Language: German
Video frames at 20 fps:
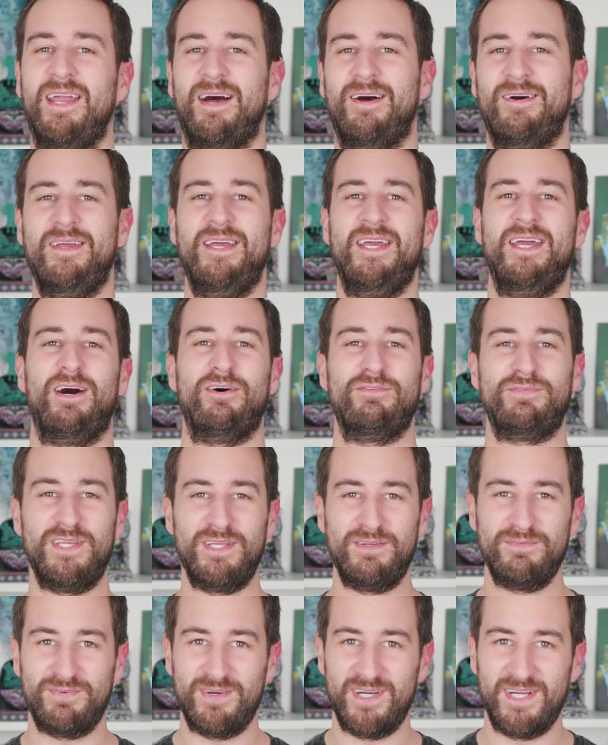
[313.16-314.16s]
Ja, auf
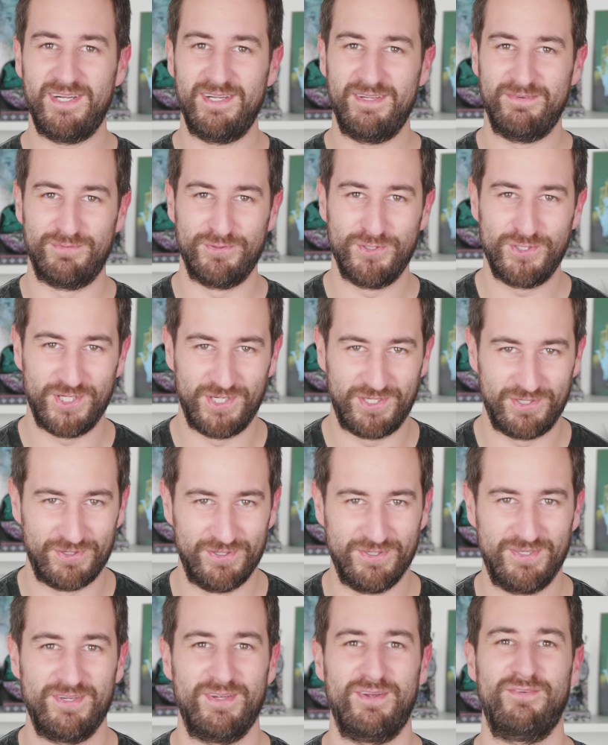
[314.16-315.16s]
jeden Fall wünsche ich
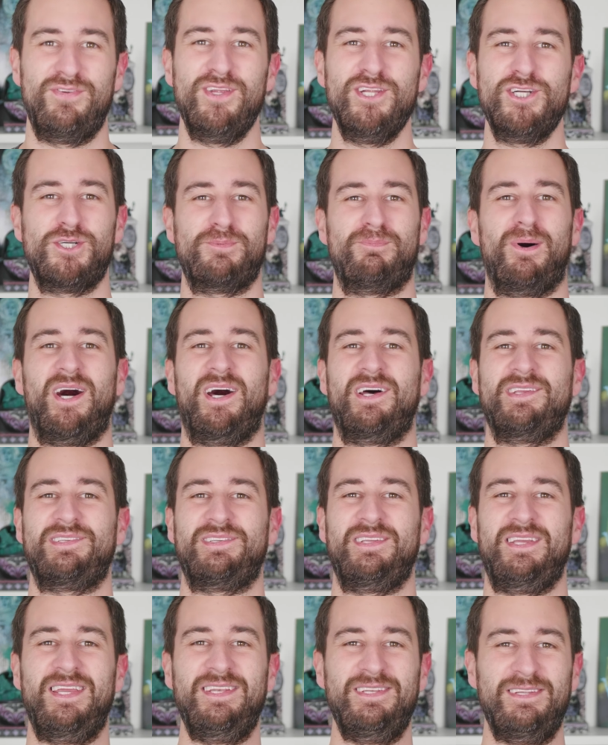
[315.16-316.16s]
euch viel
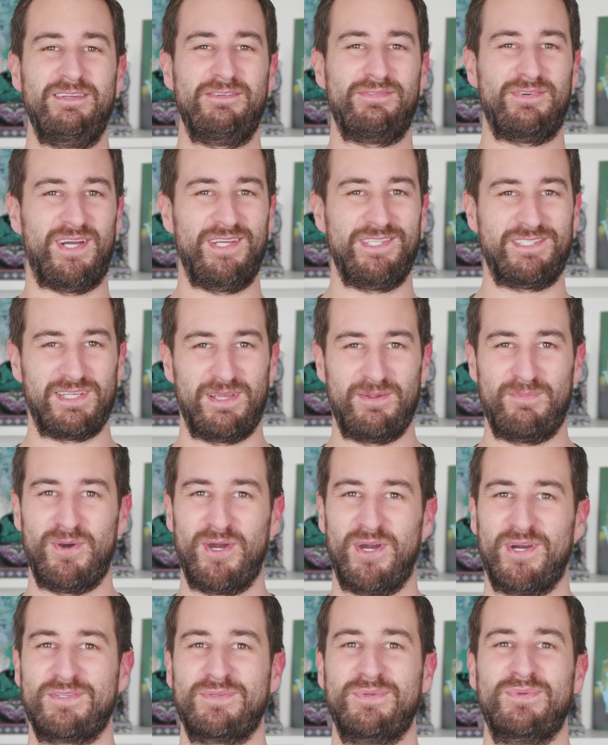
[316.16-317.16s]
Spaß in den
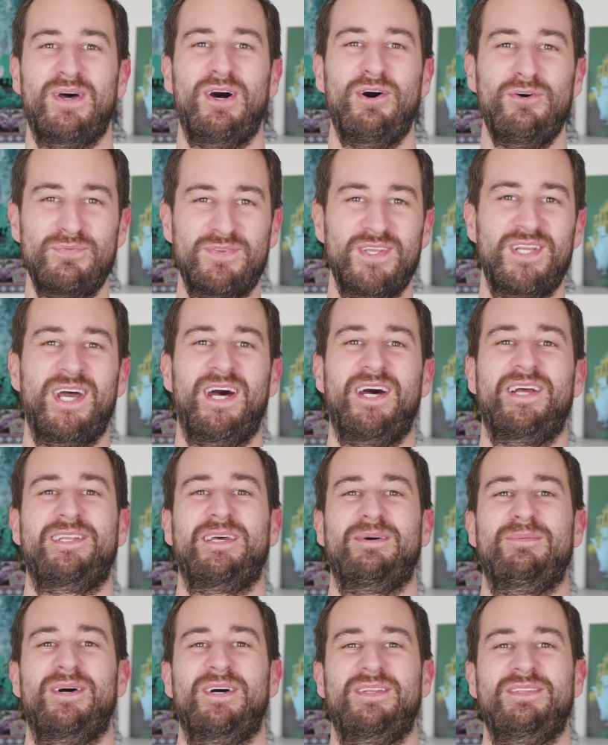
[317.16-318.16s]
Freizeitparks und auf den
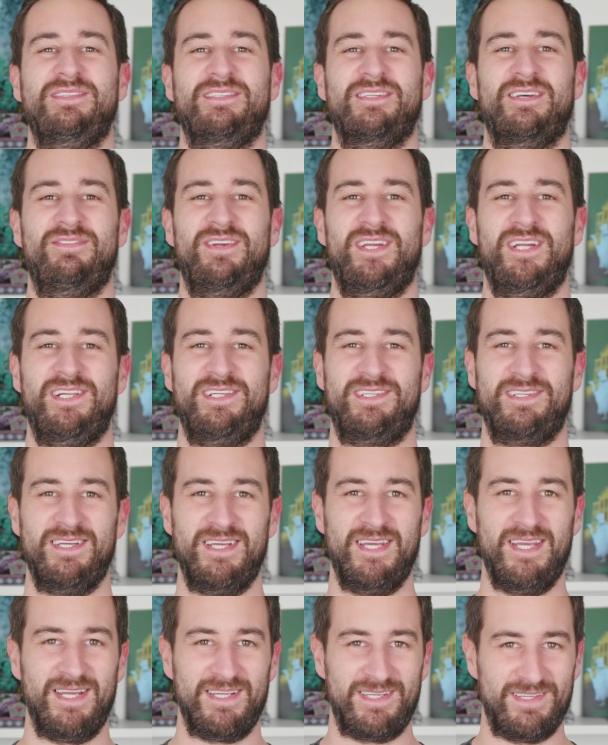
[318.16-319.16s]
Achterbahnen dieser Welt.
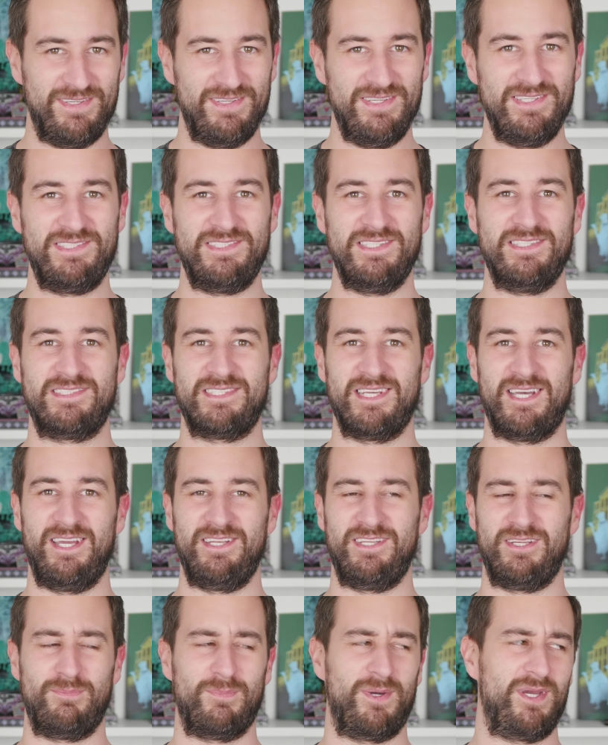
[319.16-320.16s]
Genießt die
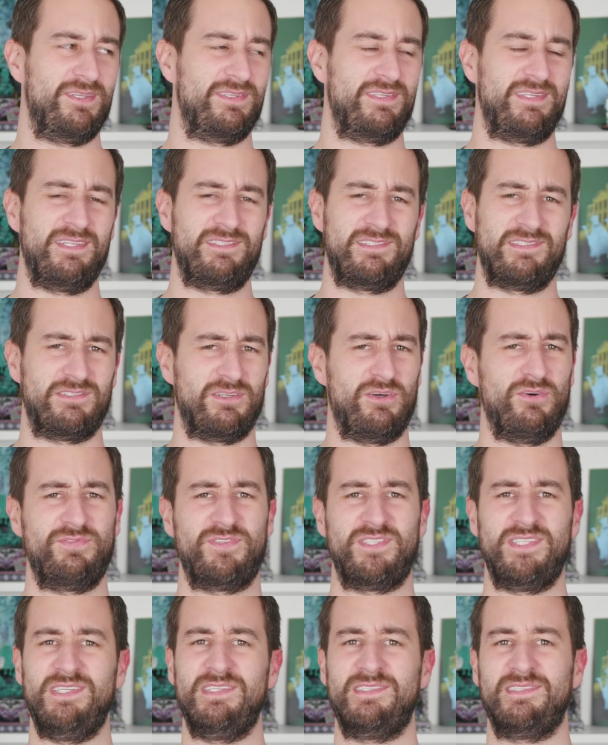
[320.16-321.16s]
Zeit. Ich meine, jetzt ist
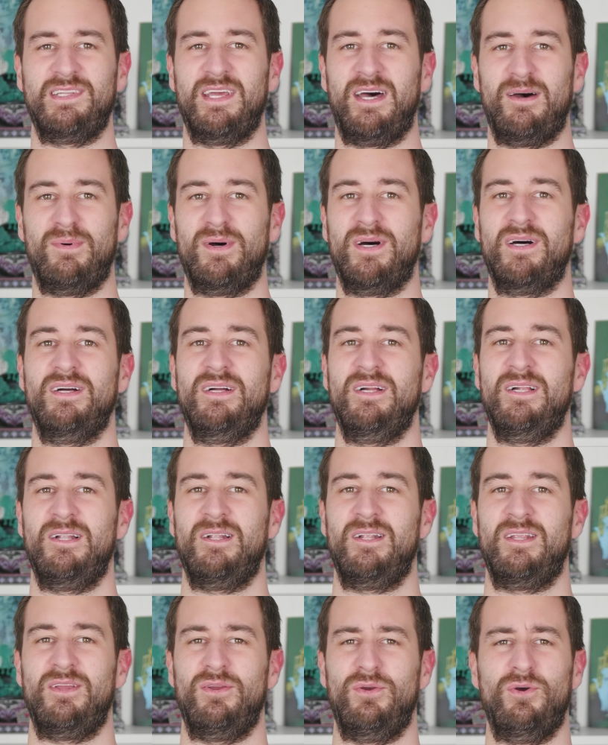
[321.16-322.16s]
Off-Season, aber
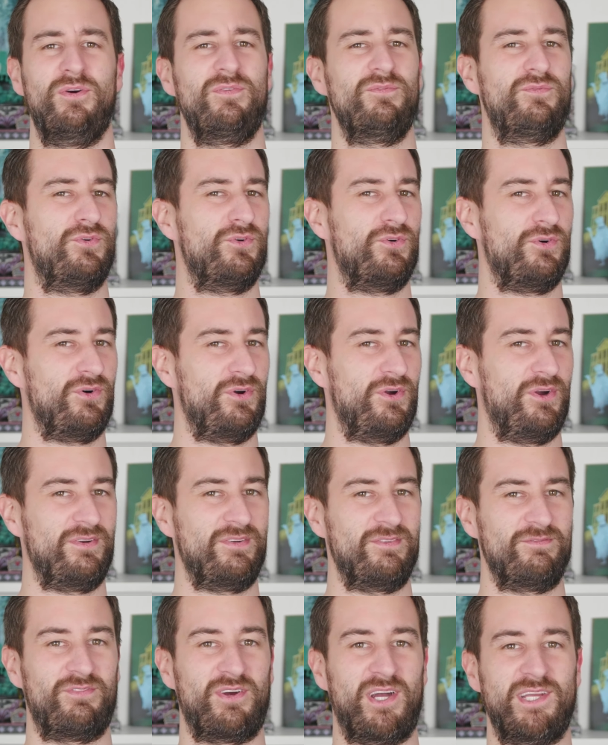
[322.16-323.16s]
irgendwo,
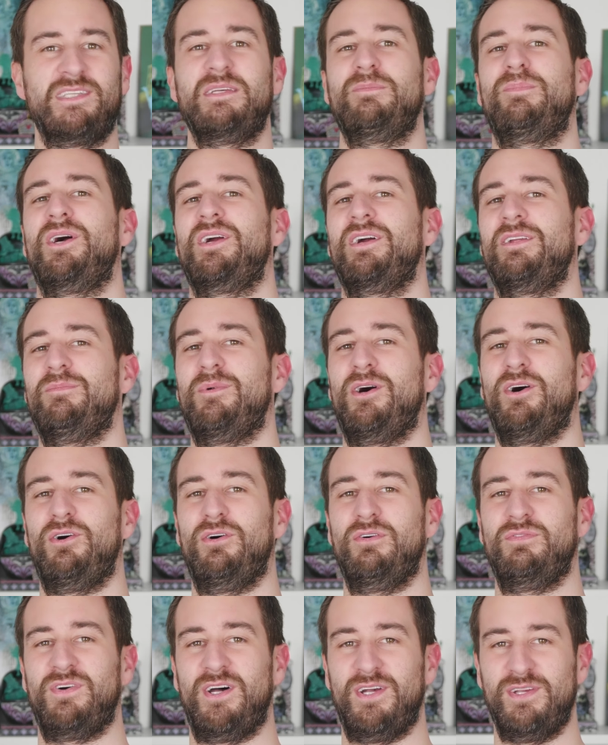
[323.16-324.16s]
irgendein Freizeitpark hat immer
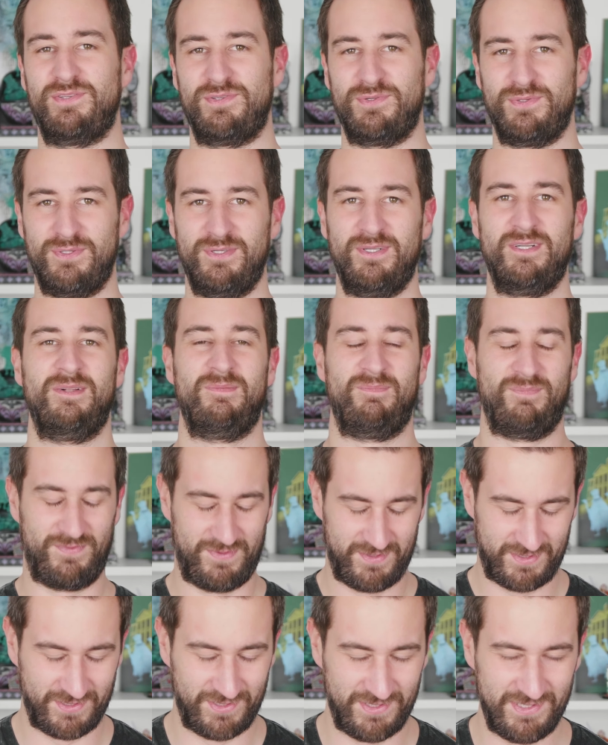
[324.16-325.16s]
auf. Also
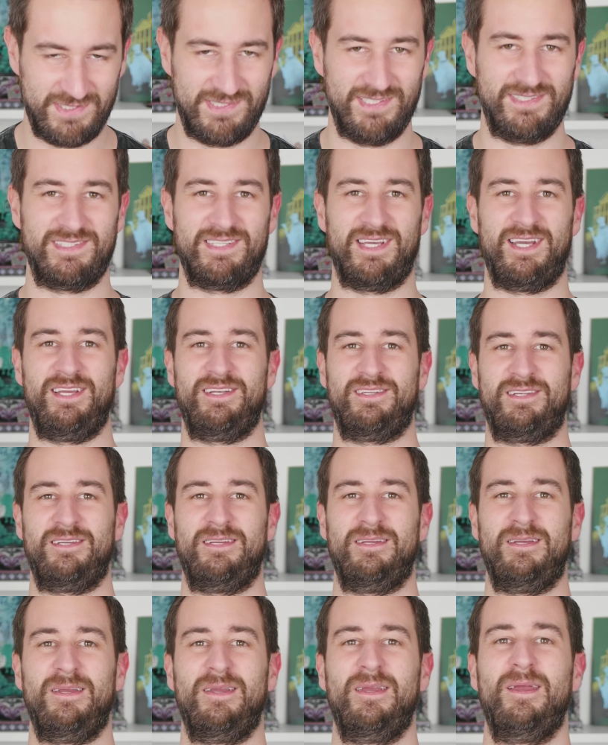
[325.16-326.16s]
Genießt die Zeit.
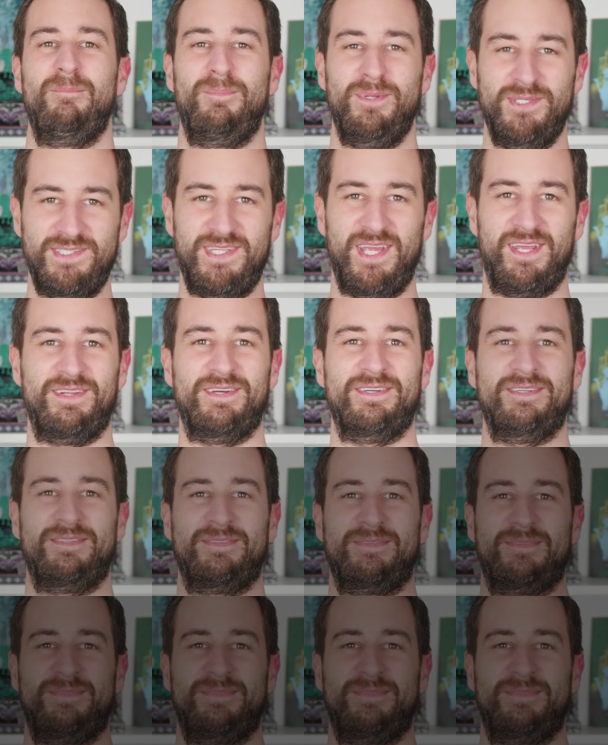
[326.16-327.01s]
Bis dann.